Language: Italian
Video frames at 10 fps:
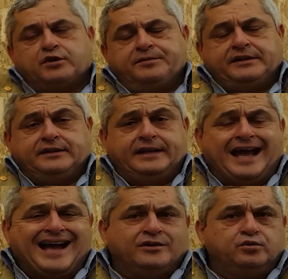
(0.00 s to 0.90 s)
come dire,
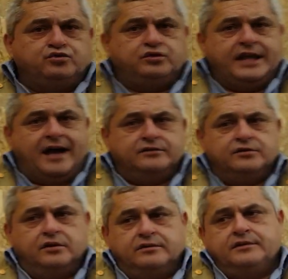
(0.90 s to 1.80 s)

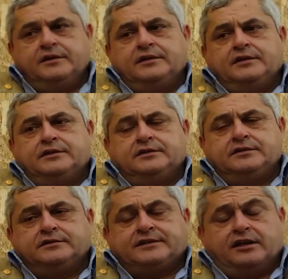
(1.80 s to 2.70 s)
angustiando,
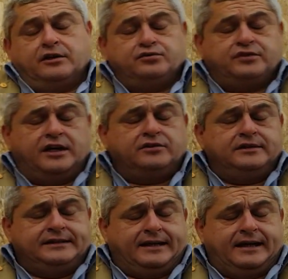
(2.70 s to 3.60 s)
eh, stanno angustiando
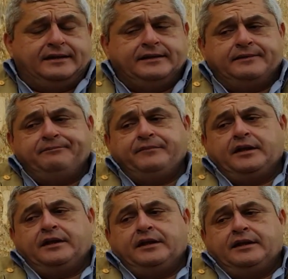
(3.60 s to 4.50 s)
l'Italia.
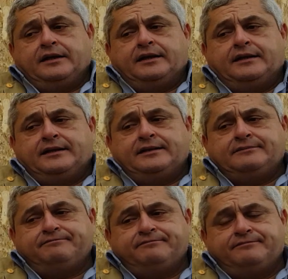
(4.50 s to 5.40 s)

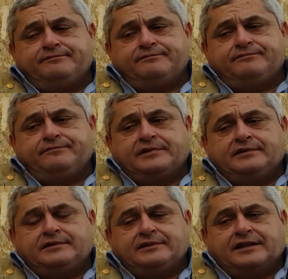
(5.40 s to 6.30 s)
Eh,
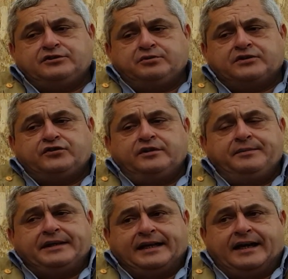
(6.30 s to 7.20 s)
la situazione
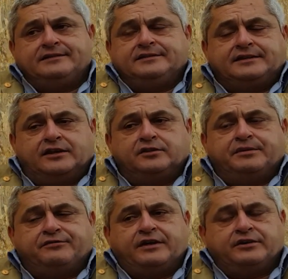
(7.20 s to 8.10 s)
migranti, tanto
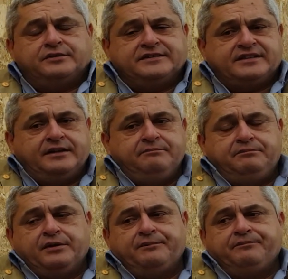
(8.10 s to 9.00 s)
per fare un
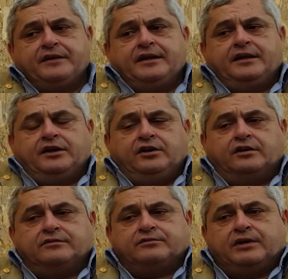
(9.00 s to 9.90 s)
esempio,
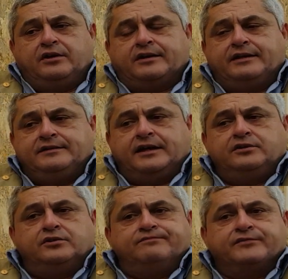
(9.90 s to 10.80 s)
io quello che
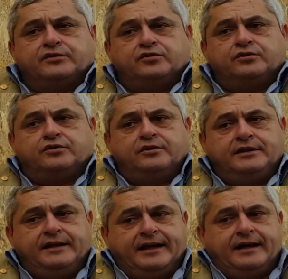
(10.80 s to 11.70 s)
intendo mm,
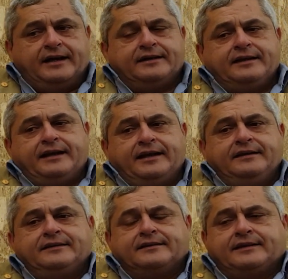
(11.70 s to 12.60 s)
sottolineare
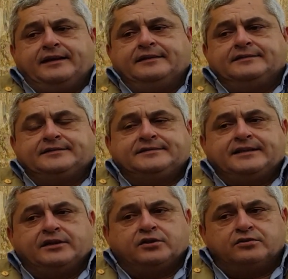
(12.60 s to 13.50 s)
è che
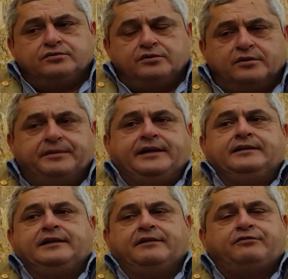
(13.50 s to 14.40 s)
secondo
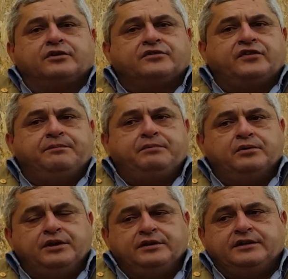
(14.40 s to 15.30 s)
me le forze
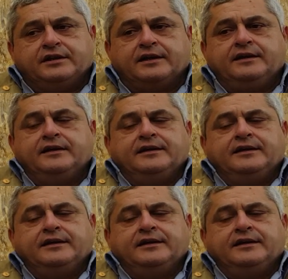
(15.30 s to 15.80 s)
politiche